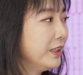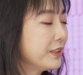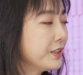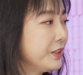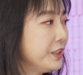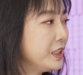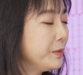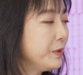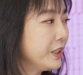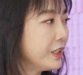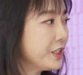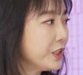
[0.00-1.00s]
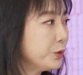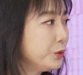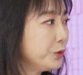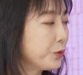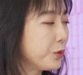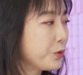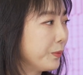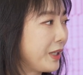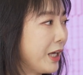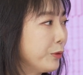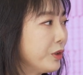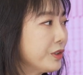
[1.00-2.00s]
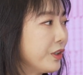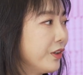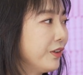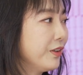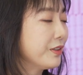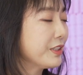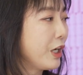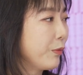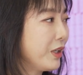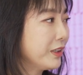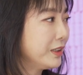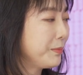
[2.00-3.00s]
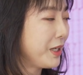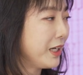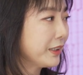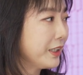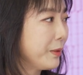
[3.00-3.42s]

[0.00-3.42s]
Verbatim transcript: 그래서 22개 시군으로 좀 나눠서 상황을 파악해